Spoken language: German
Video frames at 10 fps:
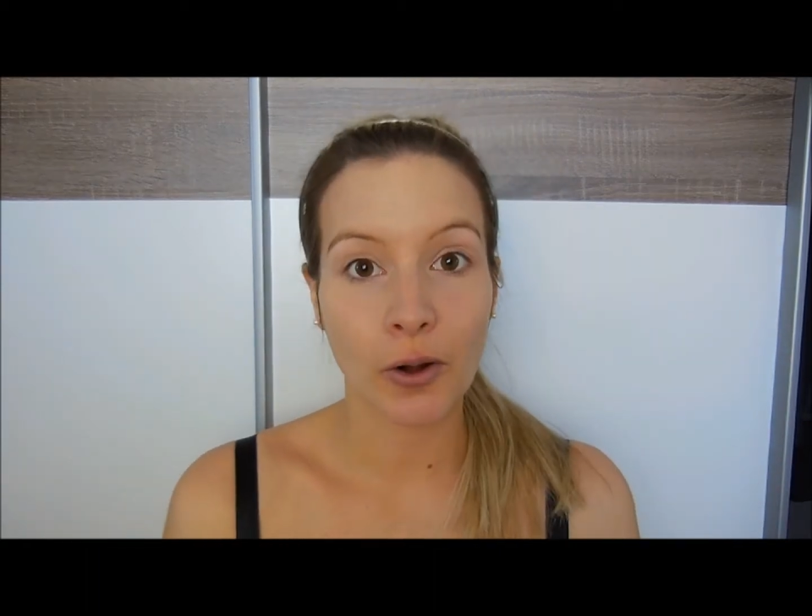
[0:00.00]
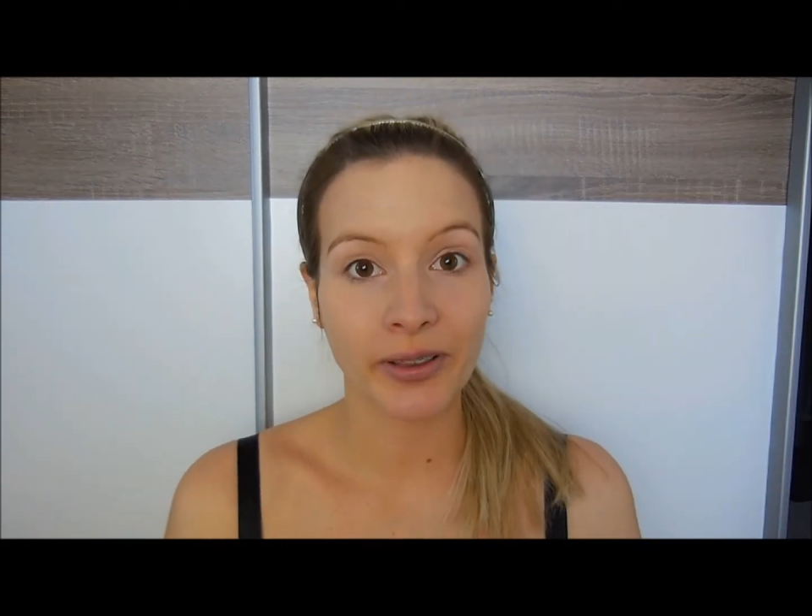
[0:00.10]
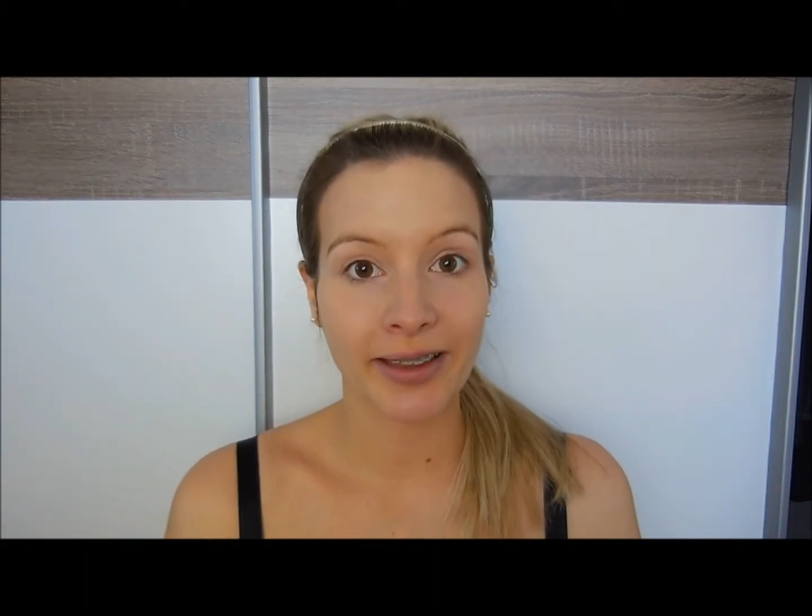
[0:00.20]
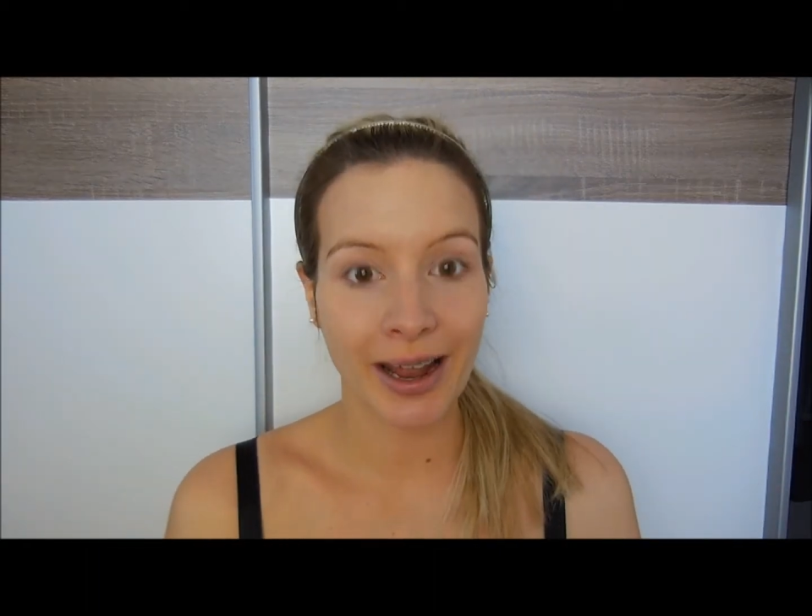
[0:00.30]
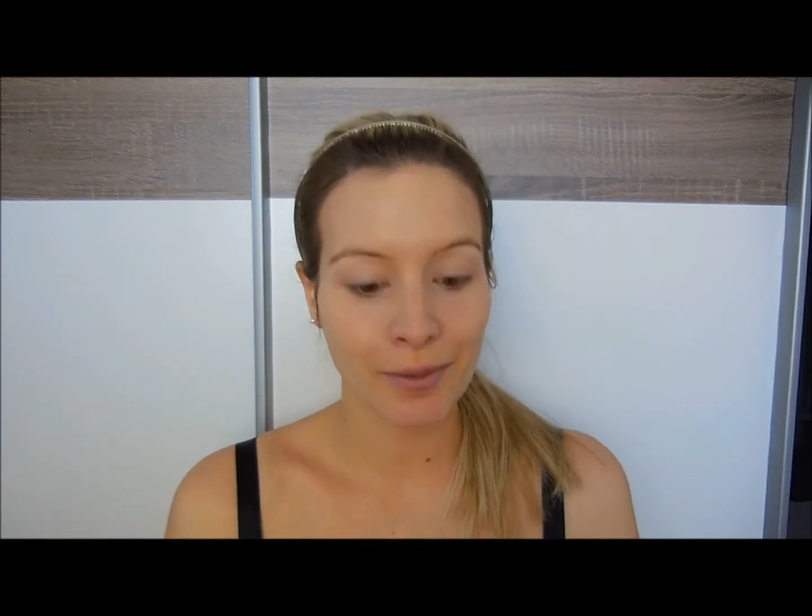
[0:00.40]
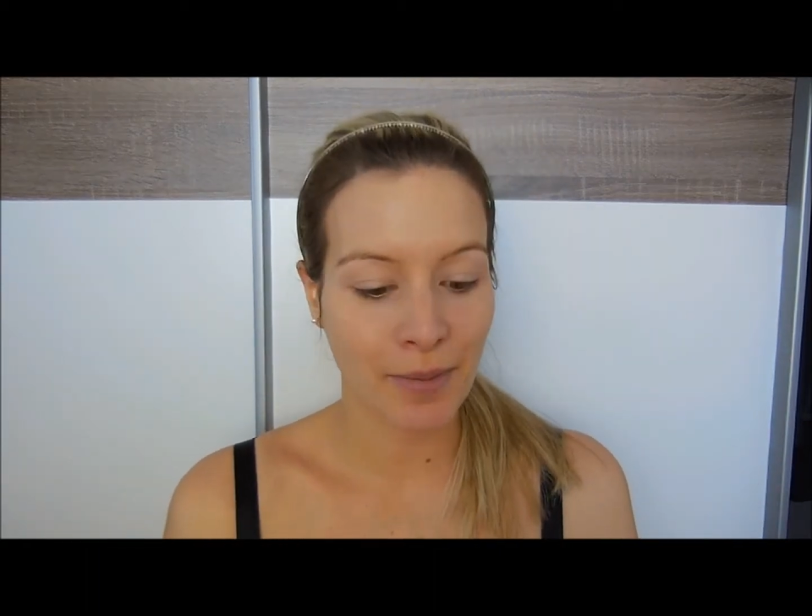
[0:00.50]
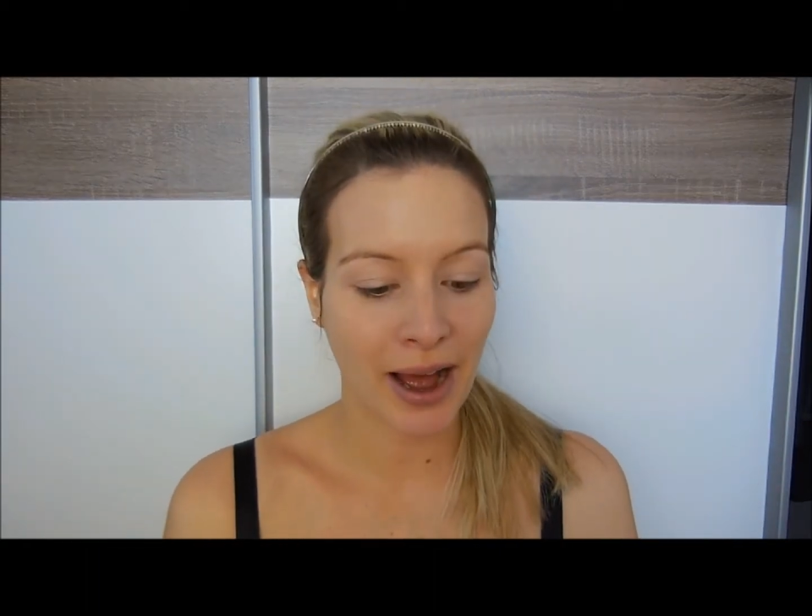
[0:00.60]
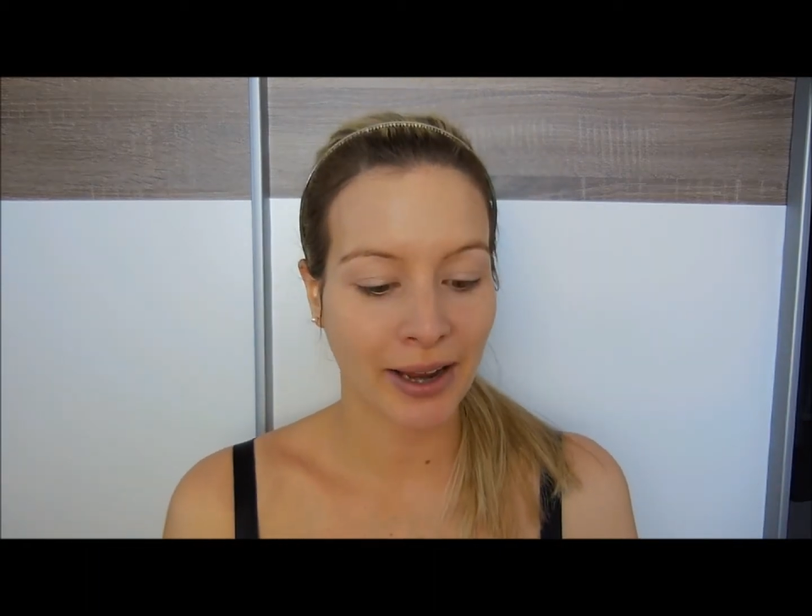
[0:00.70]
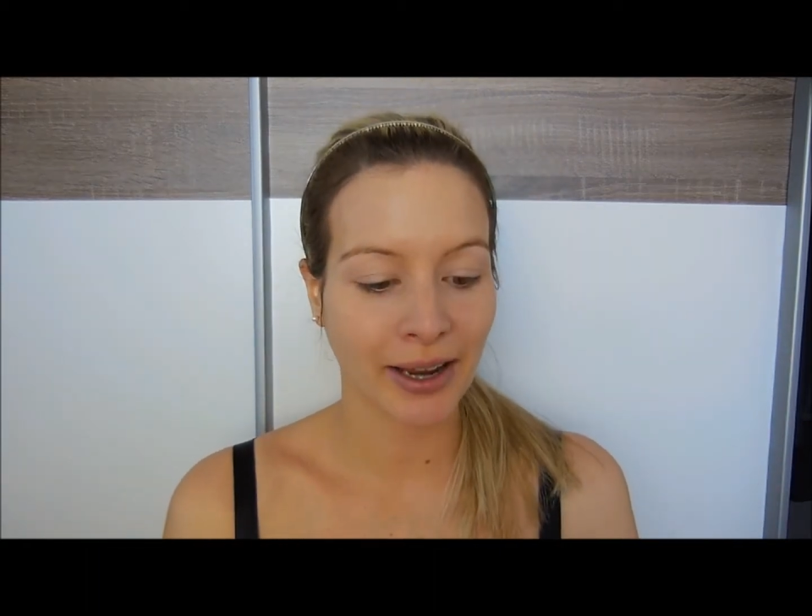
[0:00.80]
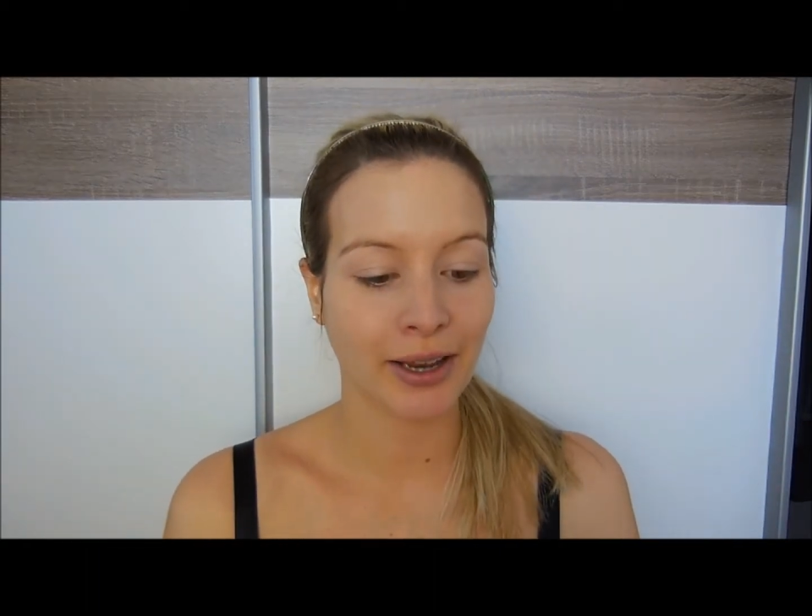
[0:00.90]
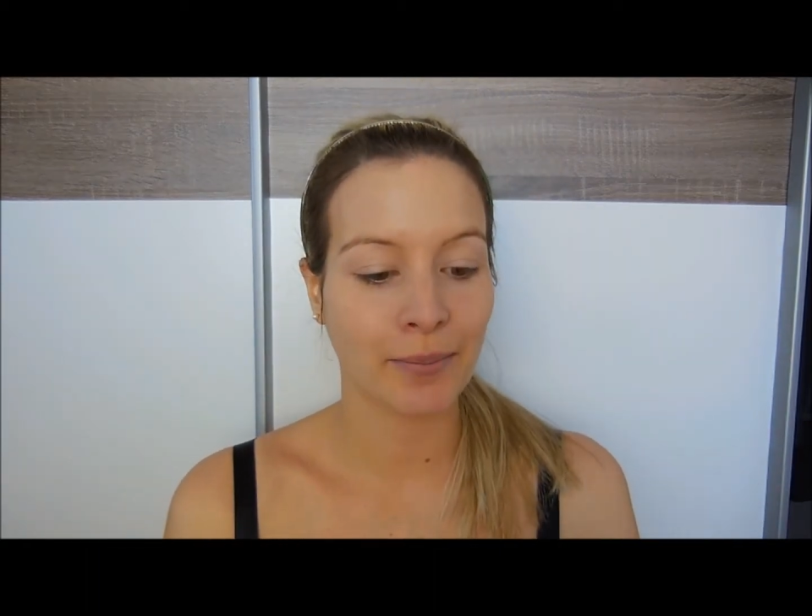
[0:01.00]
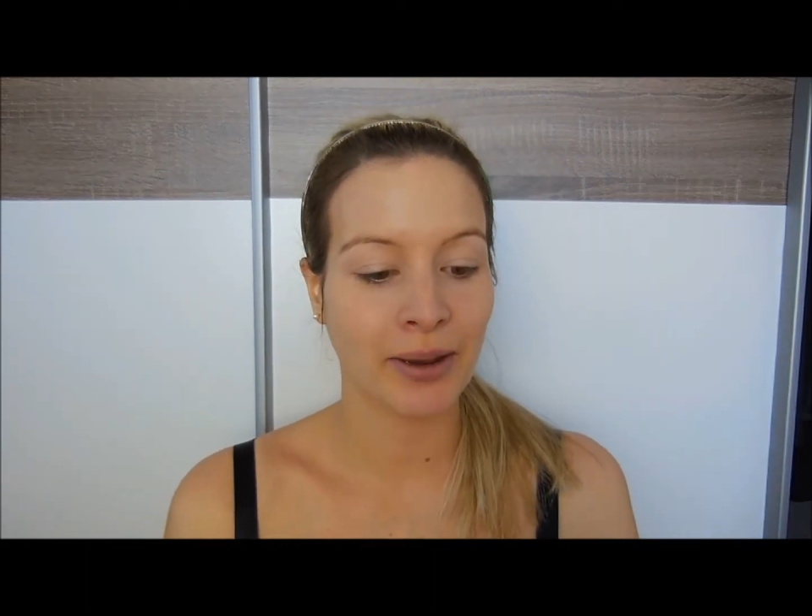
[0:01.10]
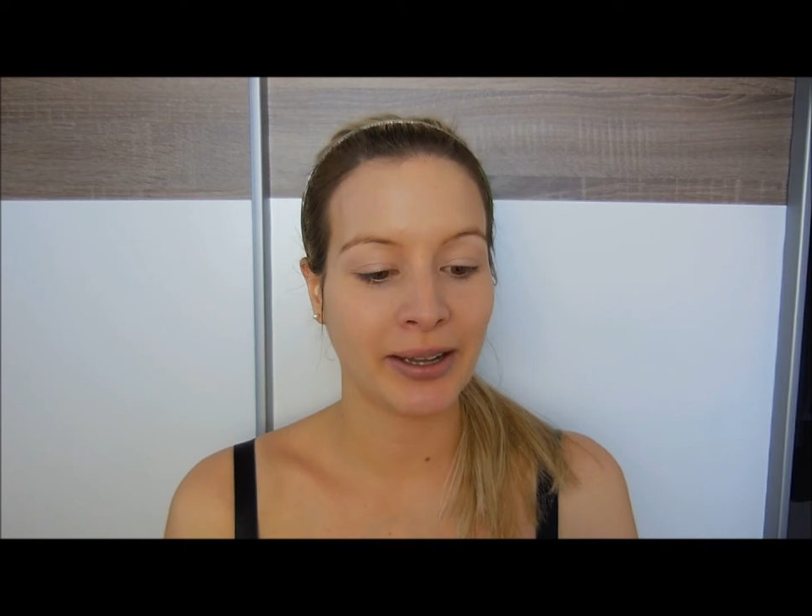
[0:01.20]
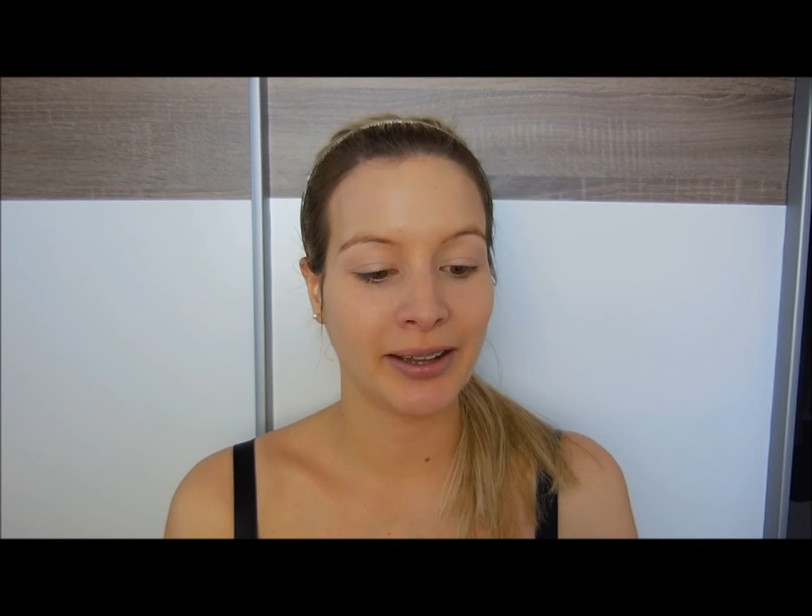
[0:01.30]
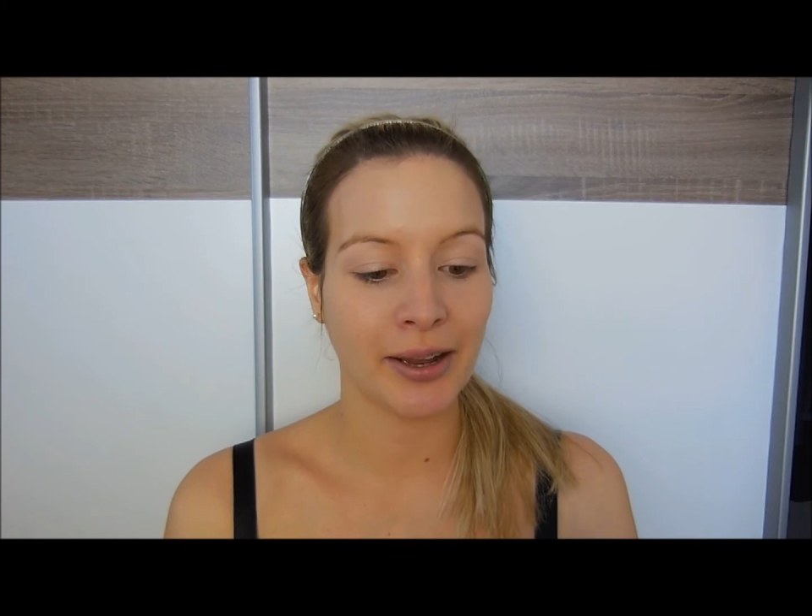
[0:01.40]
Und dann mache ich
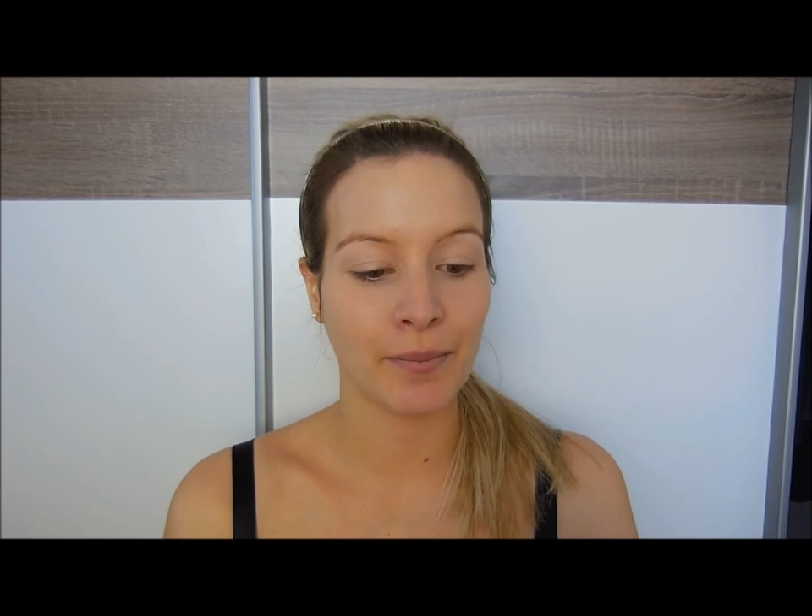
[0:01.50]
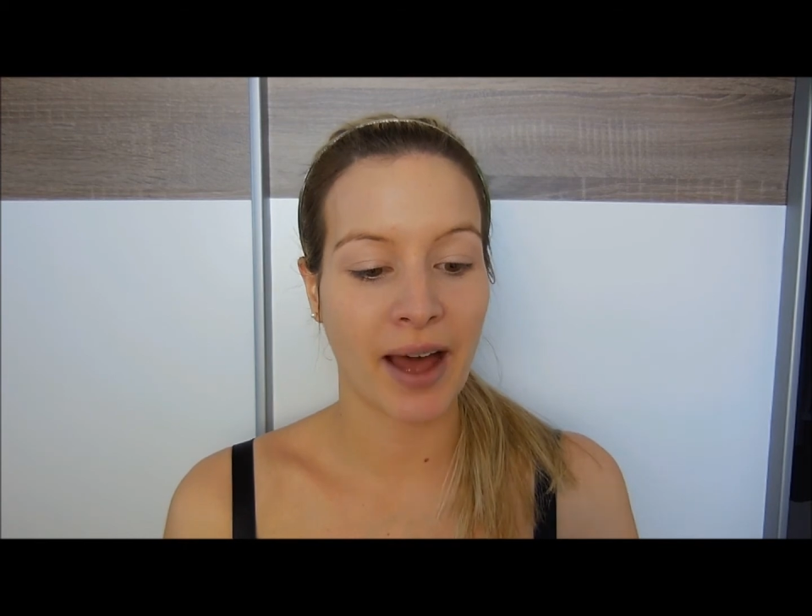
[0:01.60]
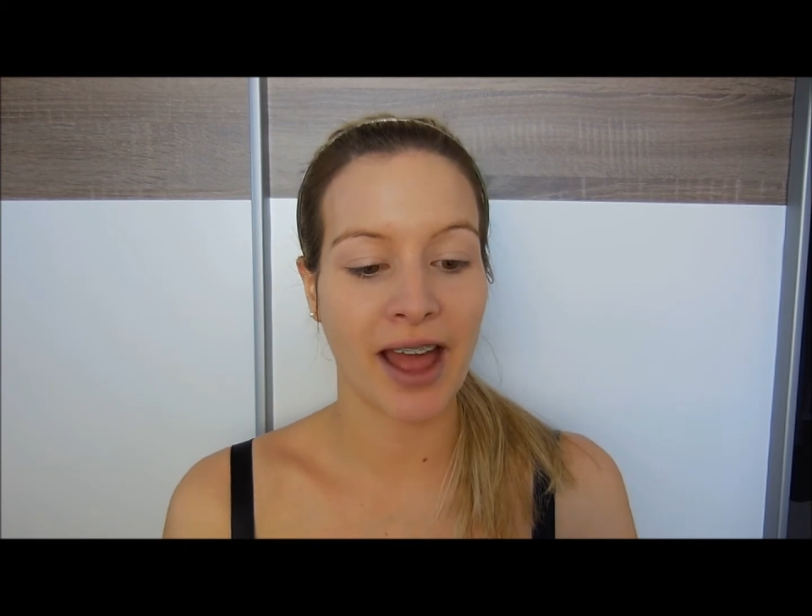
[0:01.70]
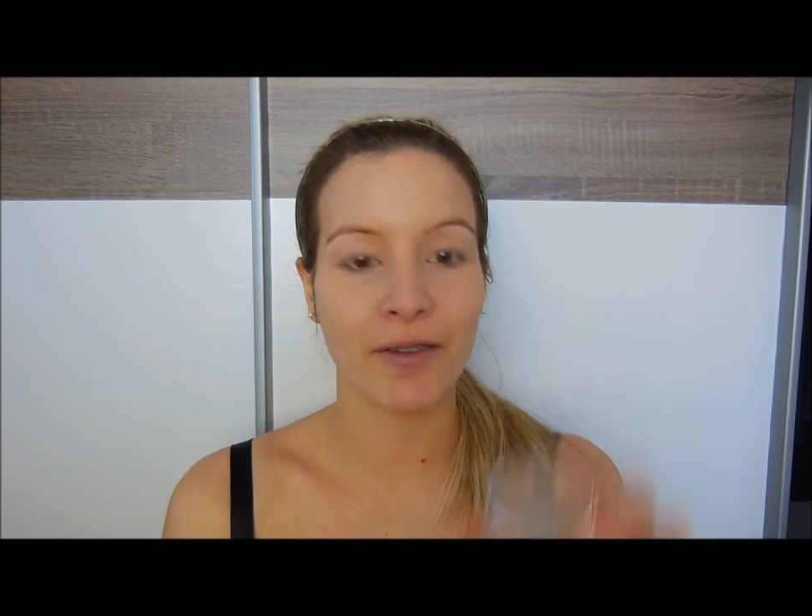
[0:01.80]
mit dem